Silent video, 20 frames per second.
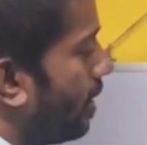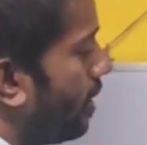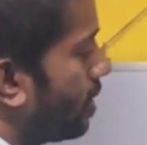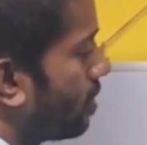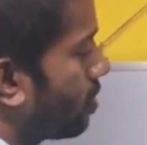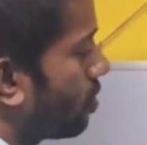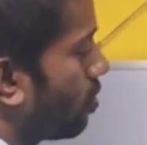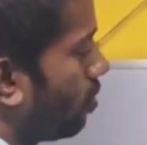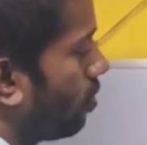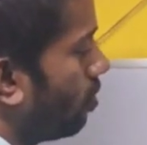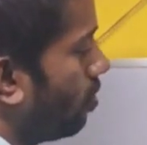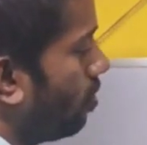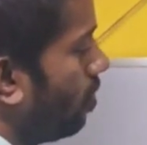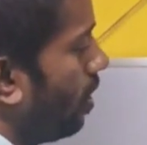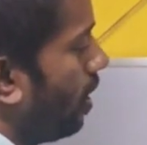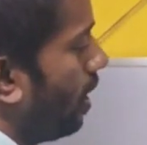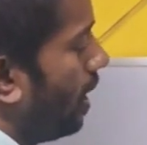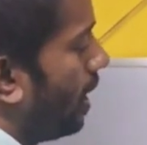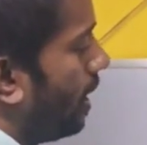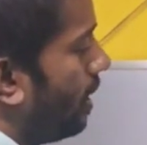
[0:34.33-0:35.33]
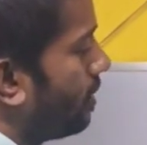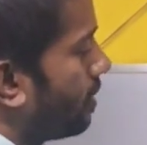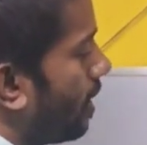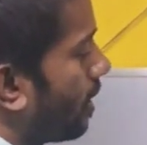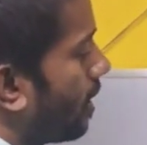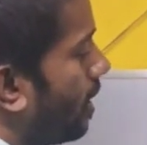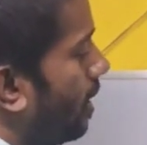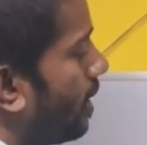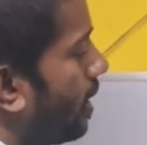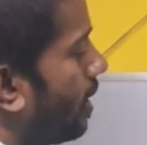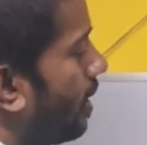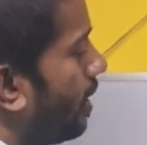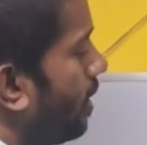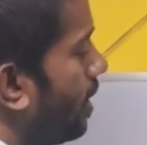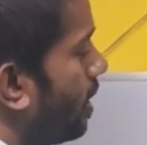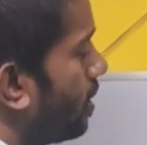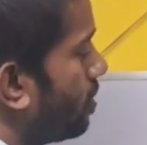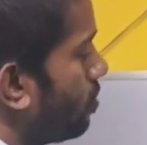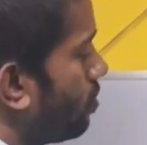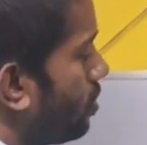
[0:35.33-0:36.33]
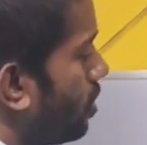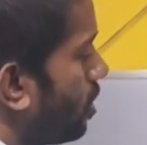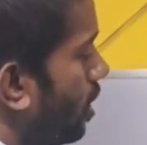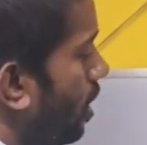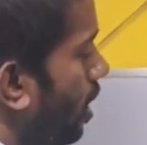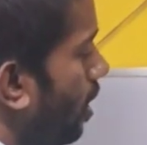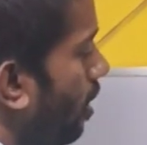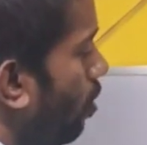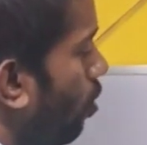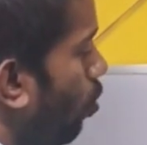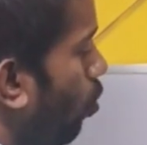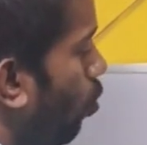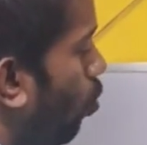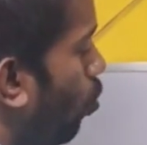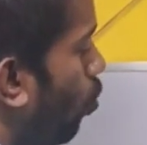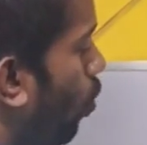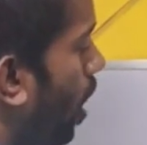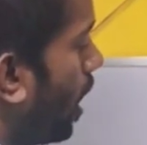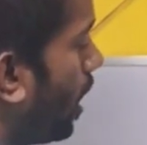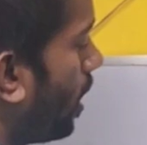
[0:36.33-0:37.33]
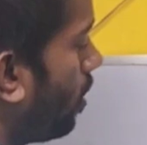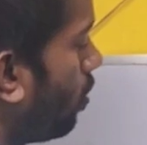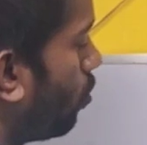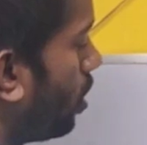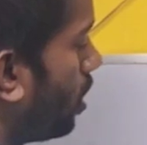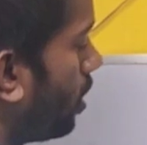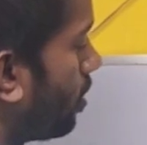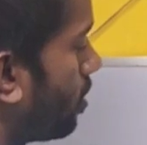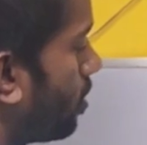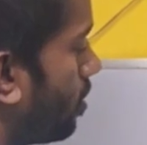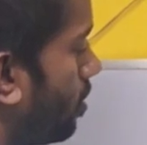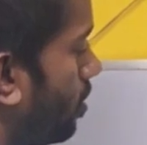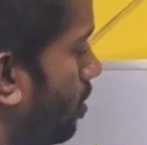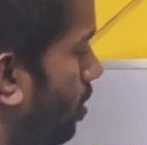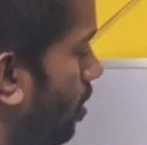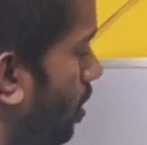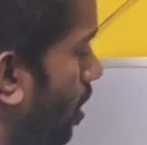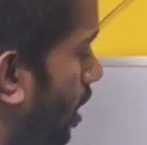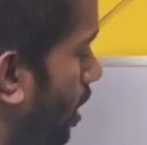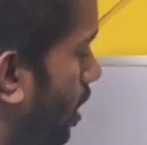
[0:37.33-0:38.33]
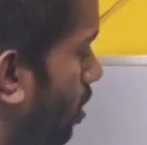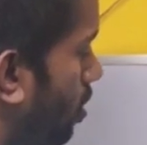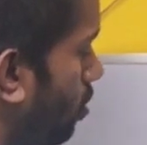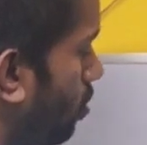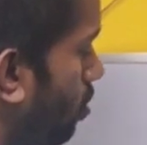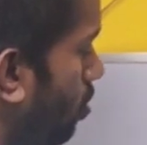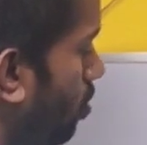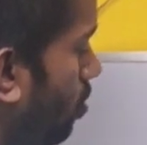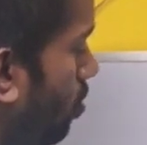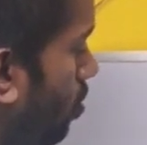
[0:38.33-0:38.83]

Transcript: রেডিয়াস কত এই সার্কেলটা রেডিয়াস হচ্ছে গিয়ে ওয়ান ইউনিট এটা কত